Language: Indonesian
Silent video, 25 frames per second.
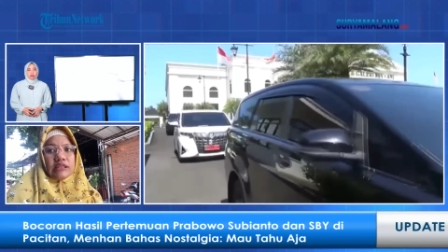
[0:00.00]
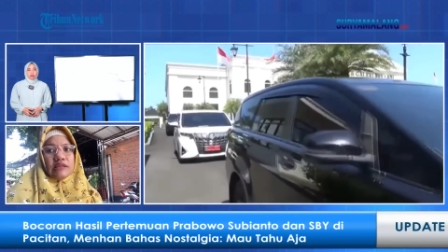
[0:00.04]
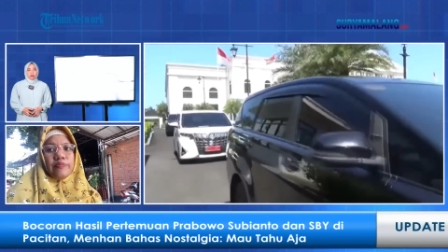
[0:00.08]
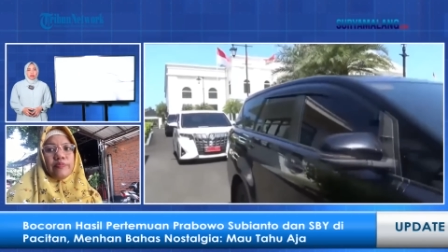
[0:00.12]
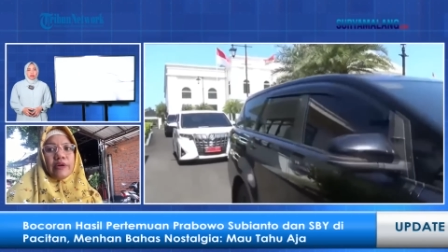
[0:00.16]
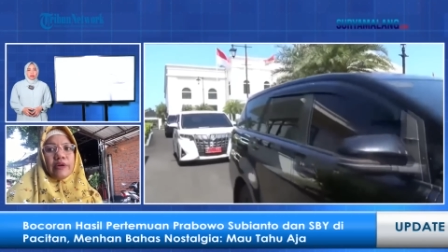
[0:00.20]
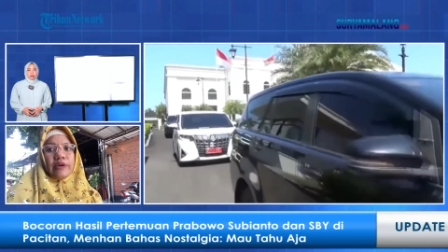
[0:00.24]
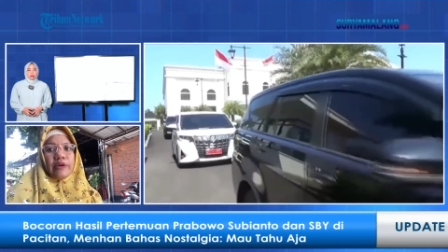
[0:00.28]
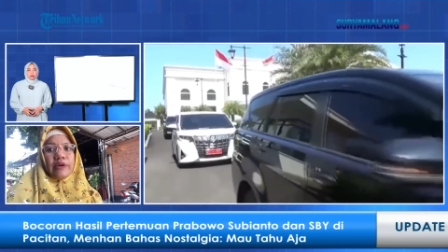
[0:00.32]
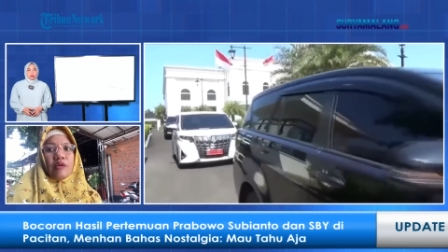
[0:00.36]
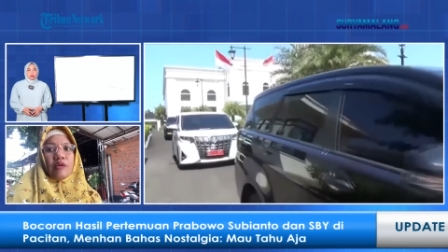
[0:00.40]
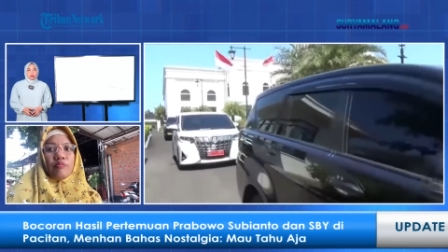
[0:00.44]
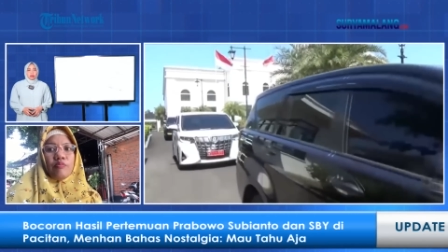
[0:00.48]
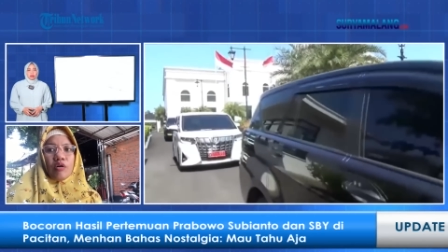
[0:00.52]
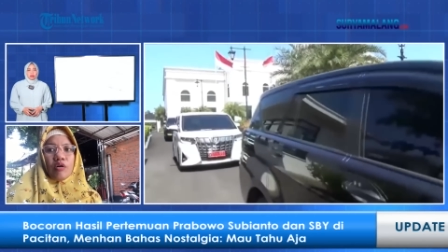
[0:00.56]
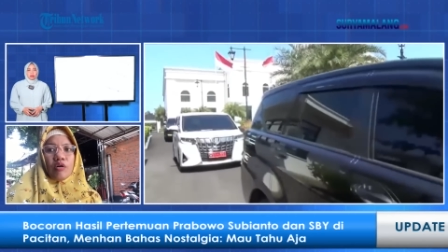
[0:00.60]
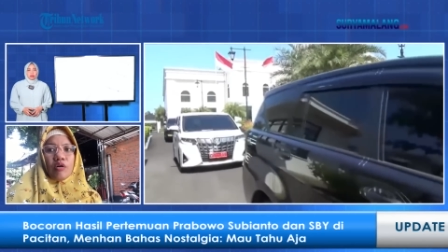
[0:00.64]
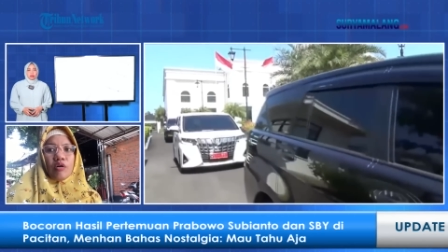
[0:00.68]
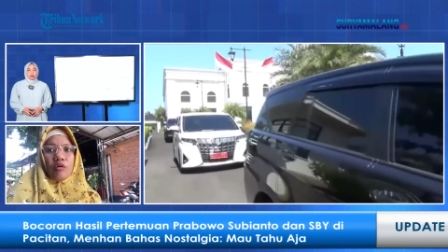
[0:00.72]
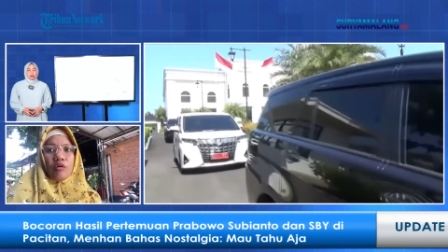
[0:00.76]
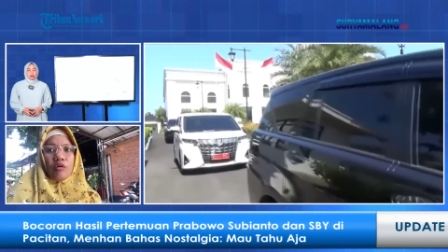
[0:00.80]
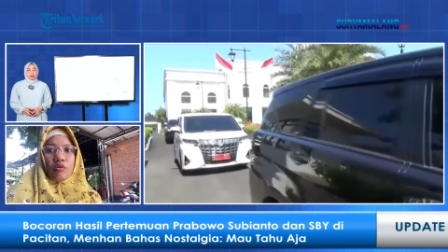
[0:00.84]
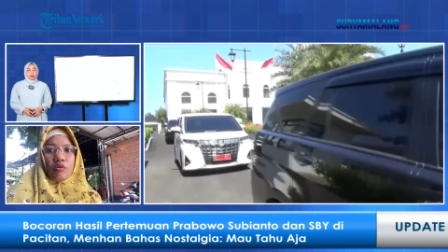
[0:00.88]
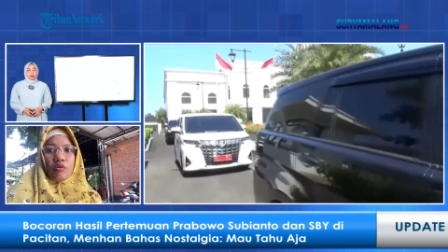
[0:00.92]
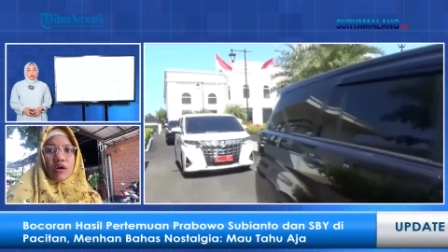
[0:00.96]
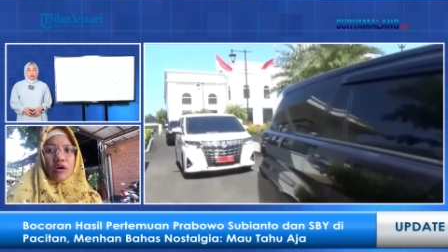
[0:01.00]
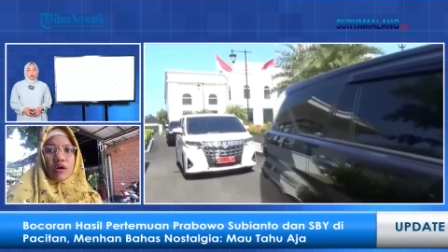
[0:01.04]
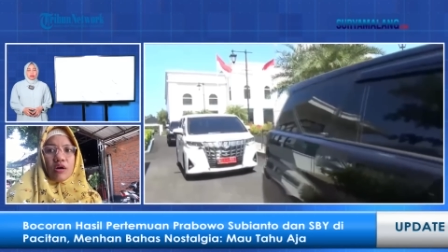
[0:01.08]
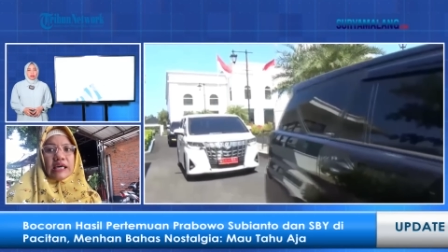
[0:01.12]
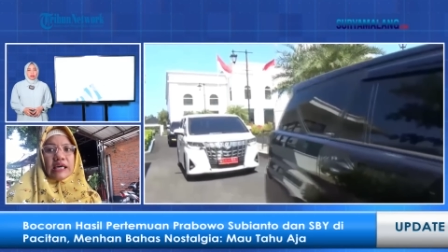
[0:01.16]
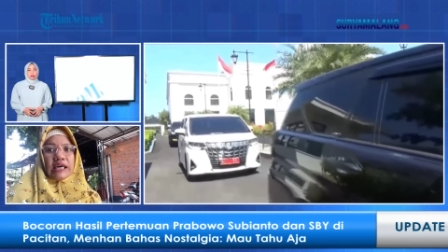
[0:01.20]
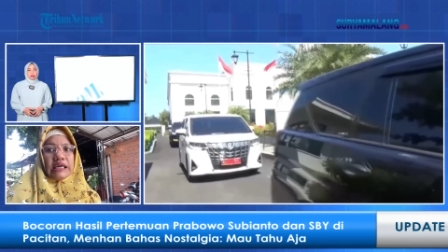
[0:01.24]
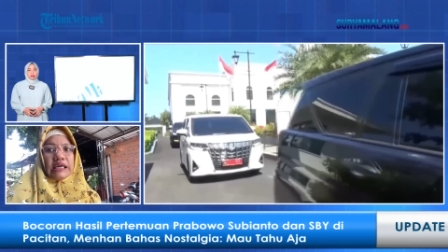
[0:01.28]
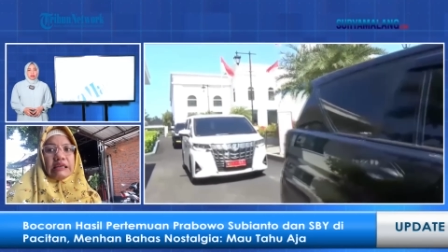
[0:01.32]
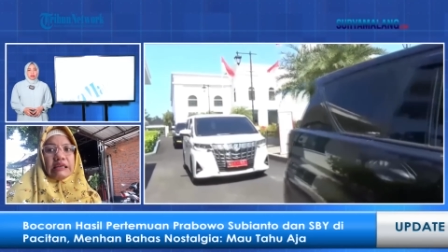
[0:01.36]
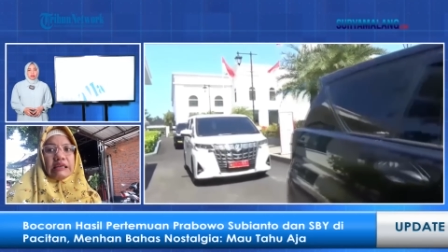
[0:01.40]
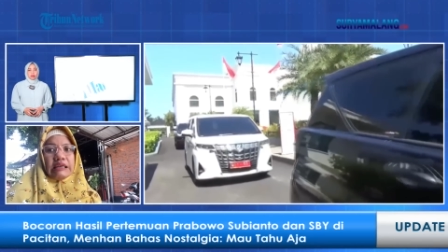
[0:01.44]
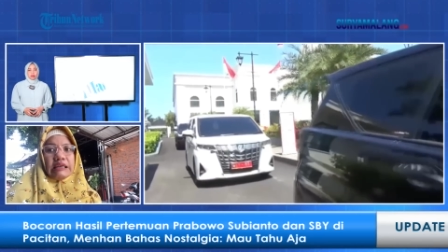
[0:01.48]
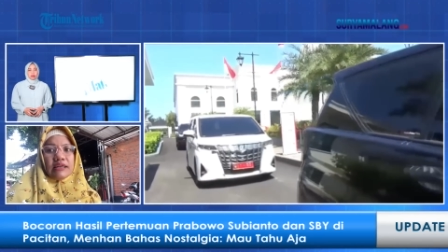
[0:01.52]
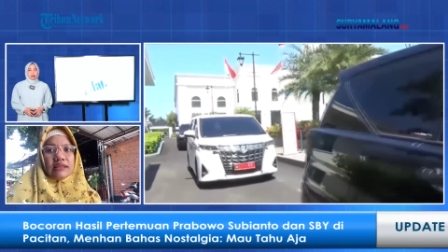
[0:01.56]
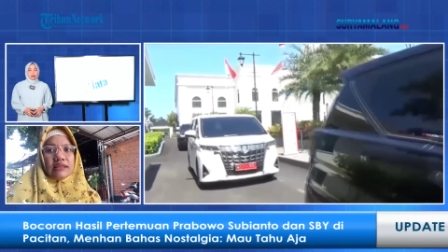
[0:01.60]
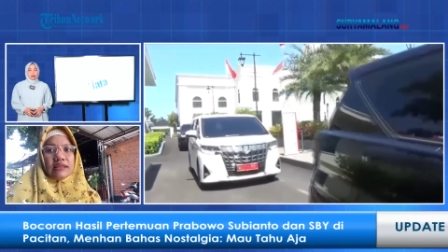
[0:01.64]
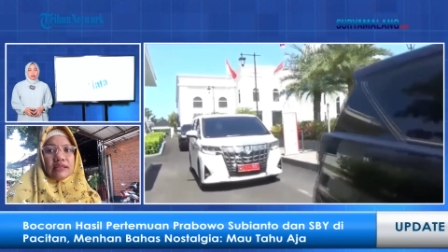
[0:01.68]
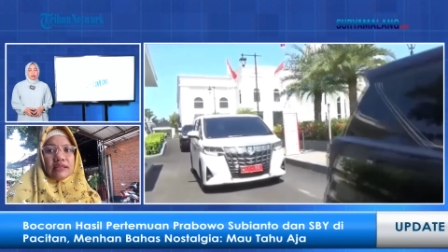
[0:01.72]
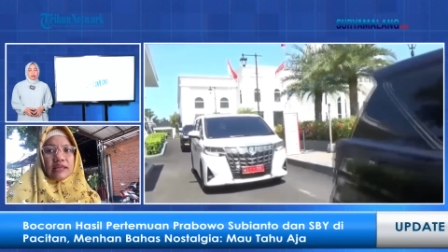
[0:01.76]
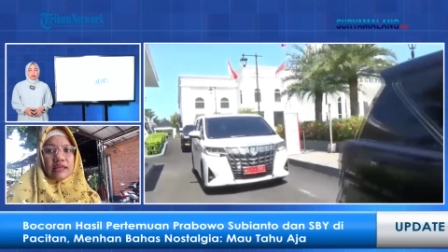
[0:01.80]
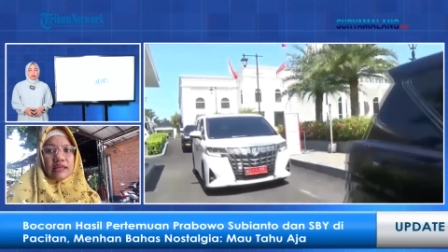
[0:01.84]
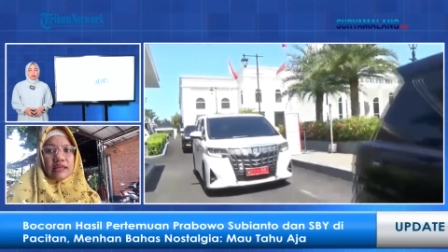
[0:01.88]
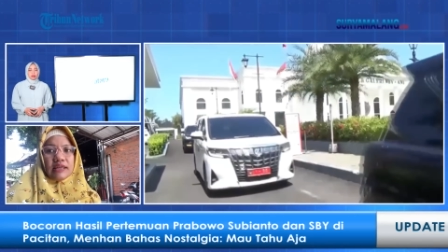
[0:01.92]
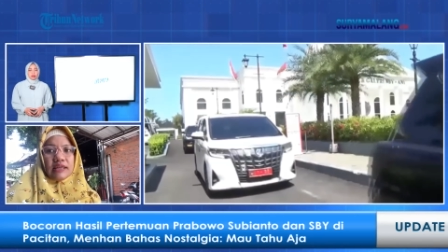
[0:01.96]
Prabowo
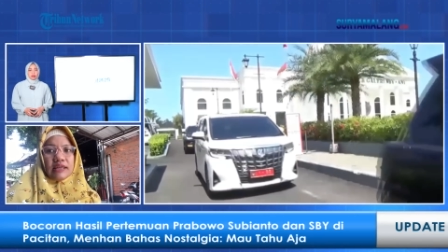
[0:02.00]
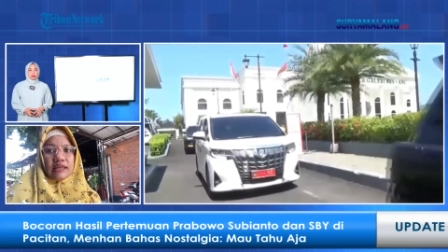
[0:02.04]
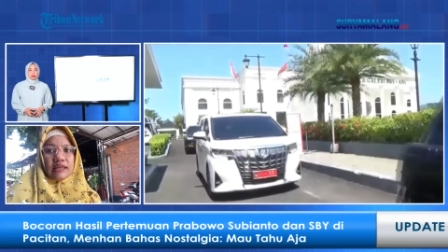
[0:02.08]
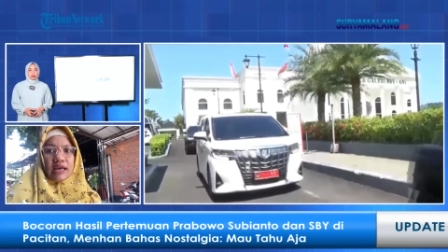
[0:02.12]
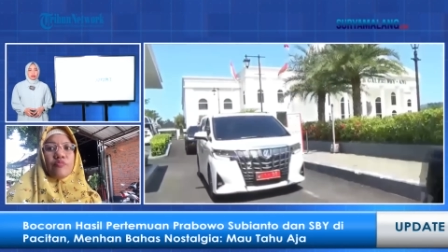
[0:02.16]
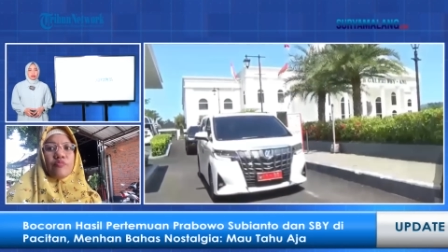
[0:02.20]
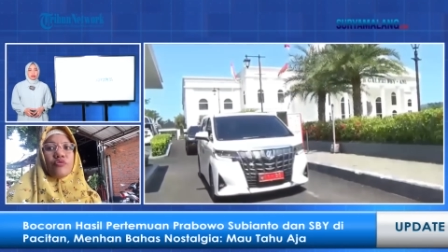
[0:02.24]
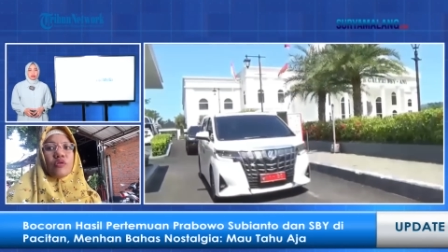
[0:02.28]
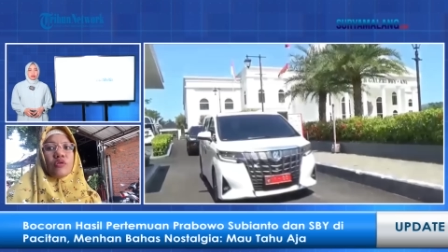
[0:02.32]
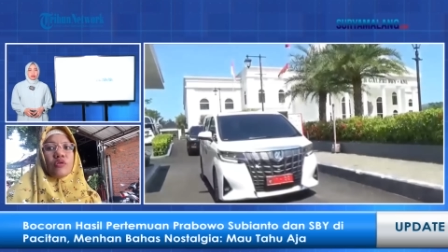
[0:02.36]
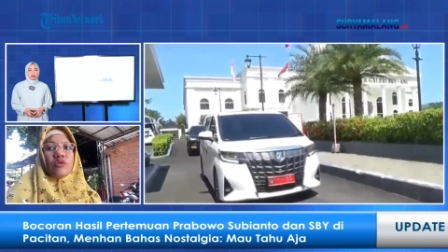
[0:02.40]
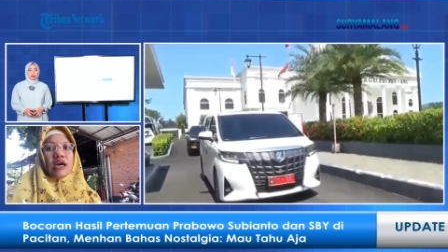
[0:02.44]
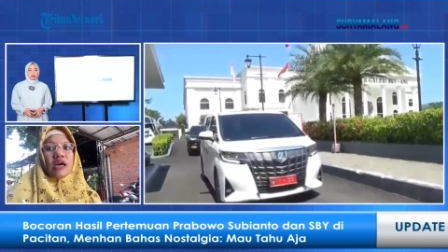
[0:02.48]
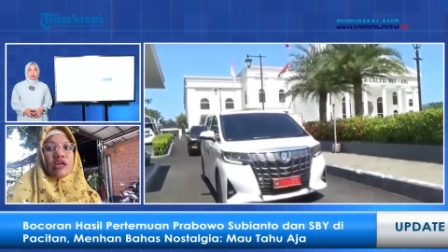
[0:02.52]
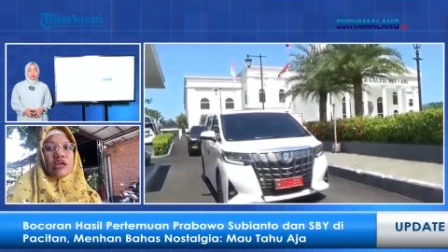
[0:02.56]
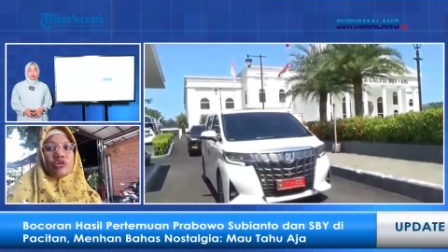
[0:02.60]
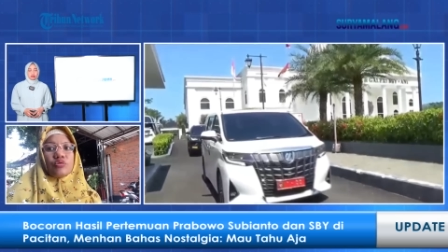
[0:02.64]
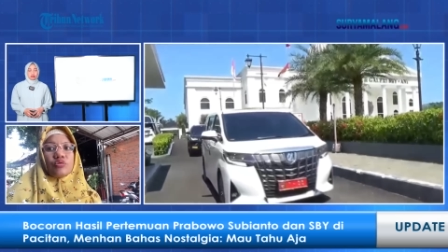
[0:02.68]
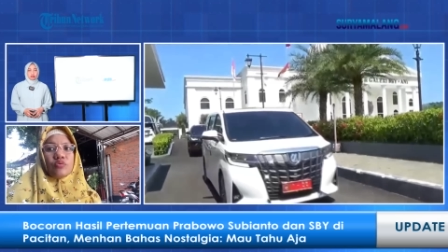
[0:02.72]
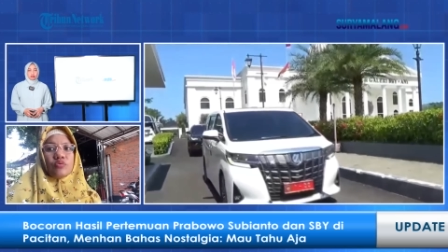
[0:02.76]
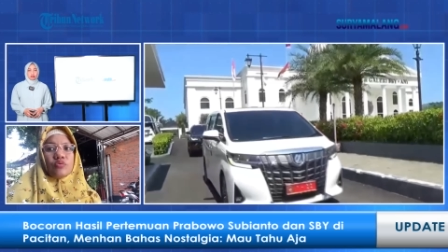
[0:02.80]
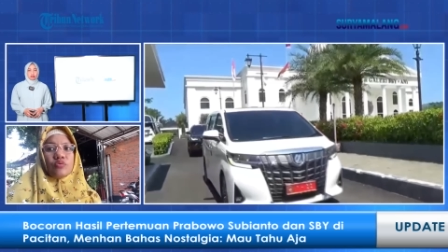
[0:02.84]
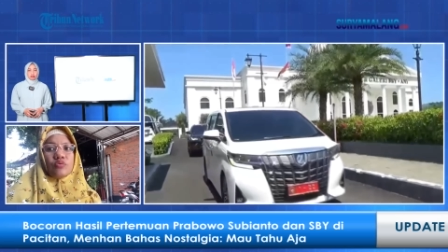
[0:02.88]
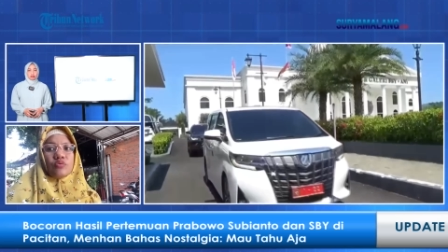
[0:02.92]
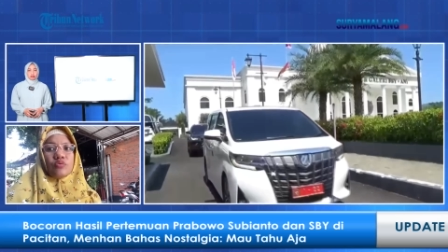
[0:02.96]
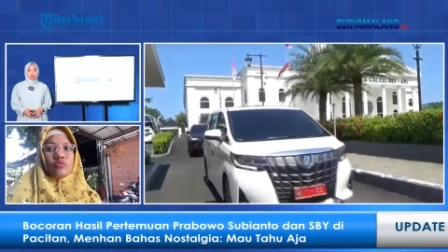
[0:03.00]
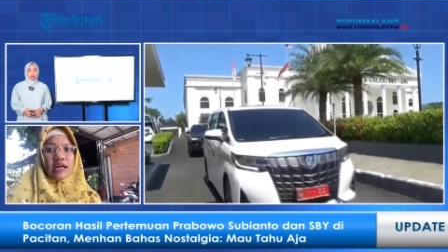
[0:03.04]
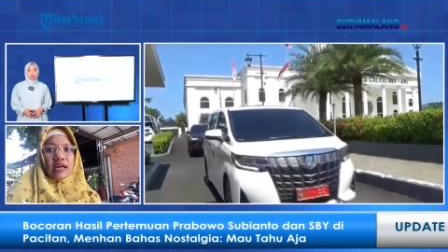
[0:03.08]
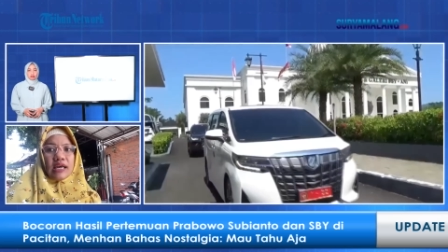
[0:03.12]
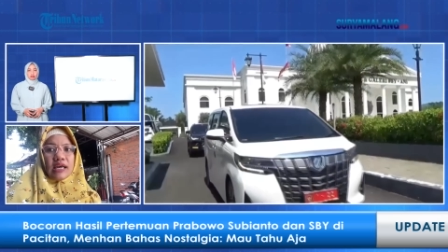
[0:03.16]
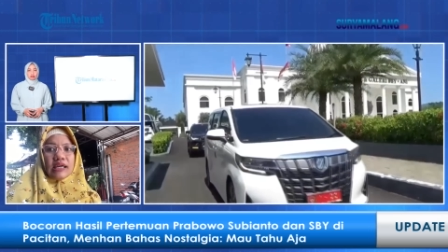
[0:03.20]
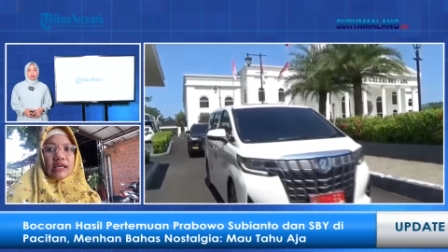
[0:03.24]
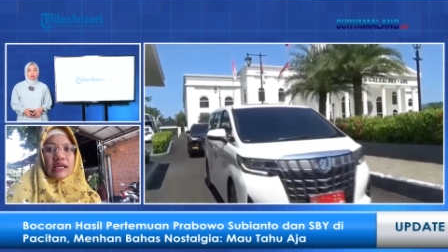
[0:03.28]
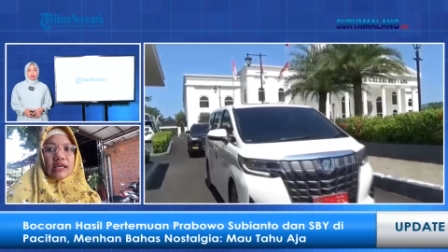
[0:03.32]
akhirnya mau buka suara